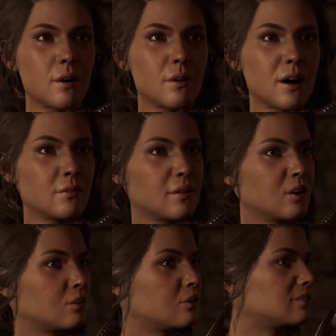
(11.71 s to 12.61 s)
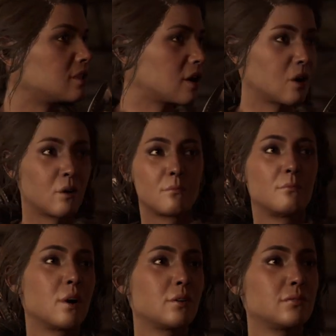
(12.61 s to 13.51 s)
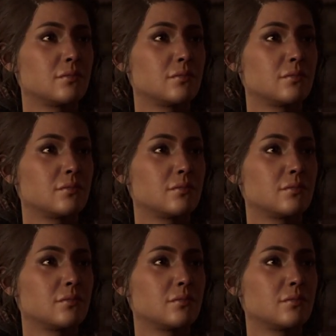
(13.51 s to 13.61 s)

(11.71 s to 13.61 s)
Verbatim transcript: De la vie au sein d'un tombeau.